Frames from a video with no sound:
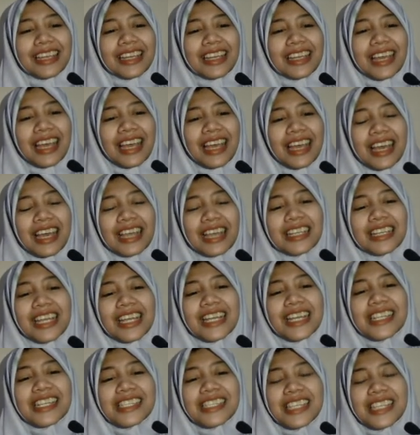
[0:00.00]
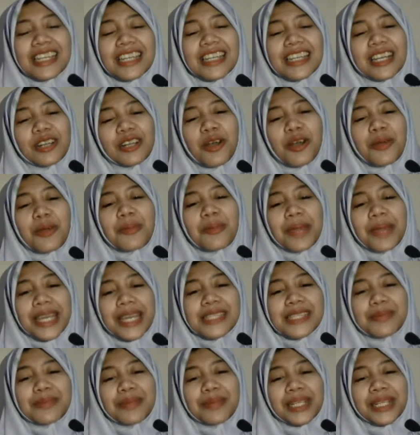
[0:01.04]
nah garis edar
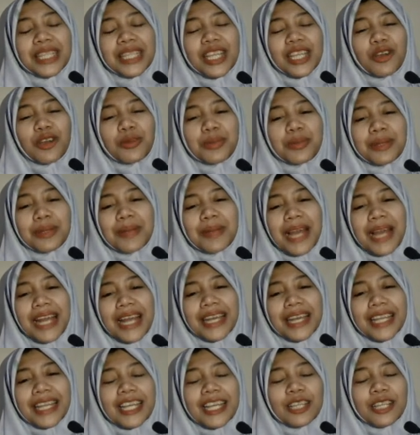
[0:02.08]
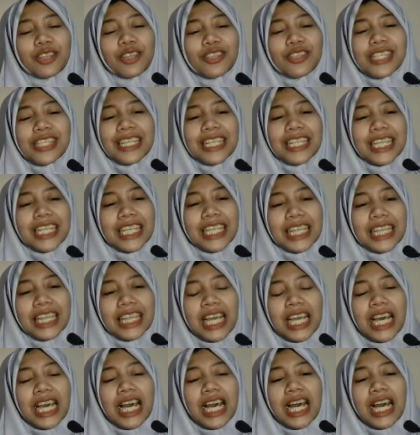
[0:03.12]
komet seperti orbit planet atau satelit
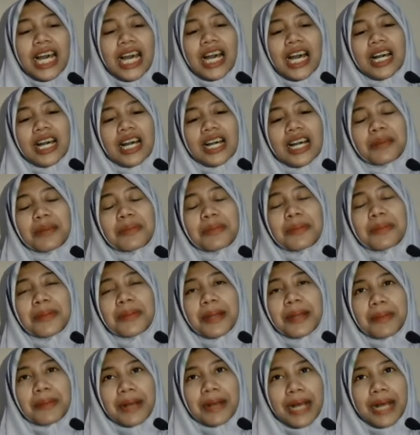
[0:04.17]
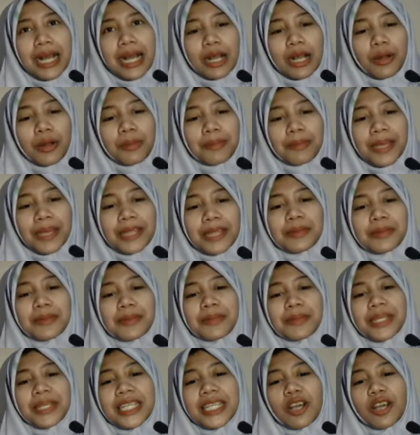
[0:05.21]
e, beberapa komet
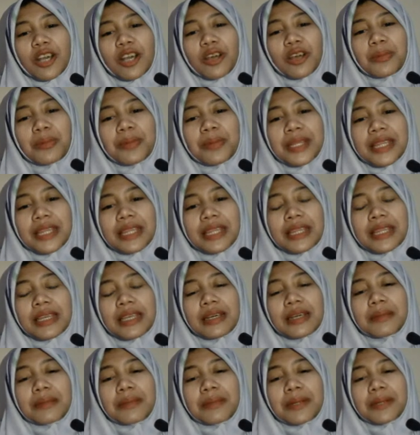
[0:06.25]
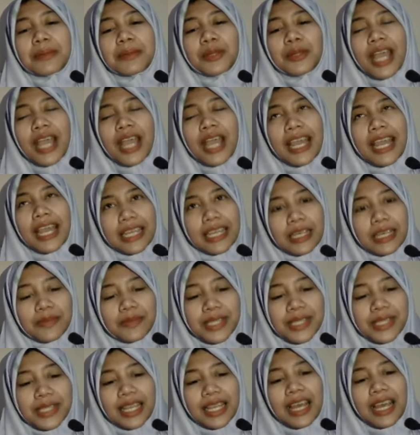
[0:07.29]
memiliki orbit e, berbentuk
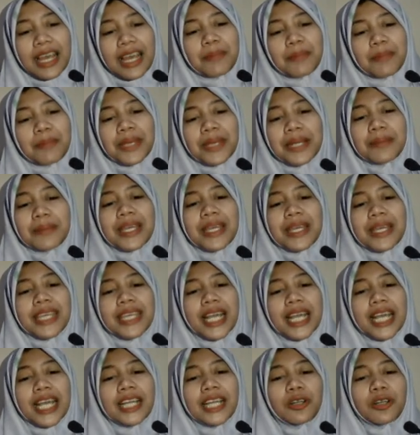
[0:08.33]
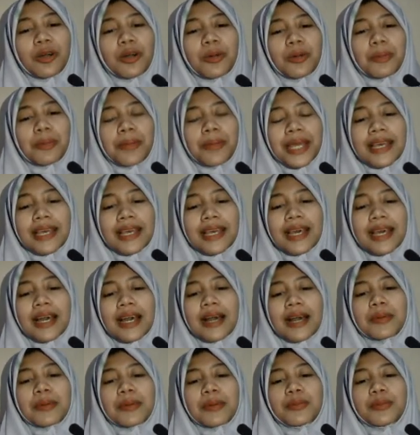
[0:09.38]
elips tetapi kebanyakan komet
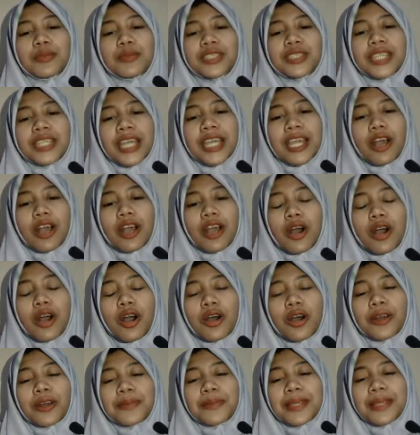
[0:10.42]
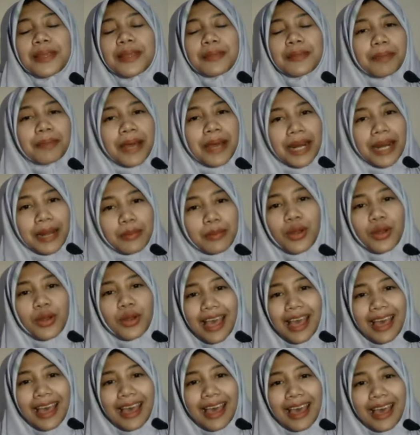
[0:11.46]
mempunyai orbit
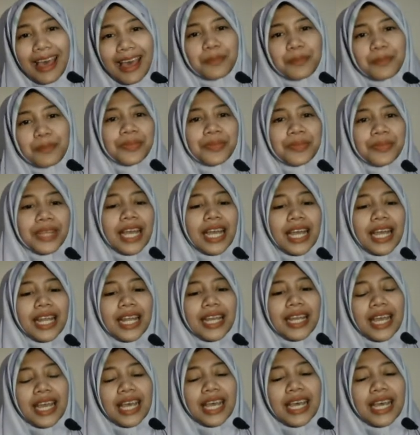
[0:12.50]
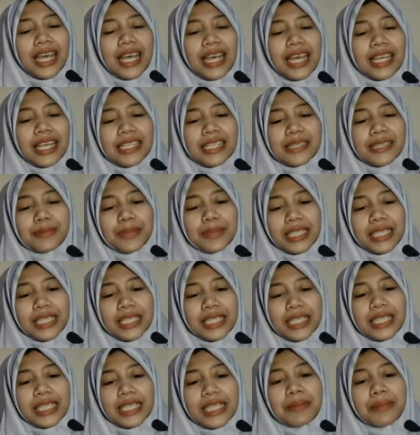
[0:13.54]
parabola nah seperti
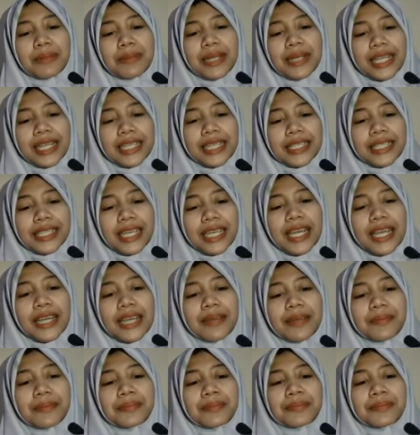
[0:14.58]
ini gambarannya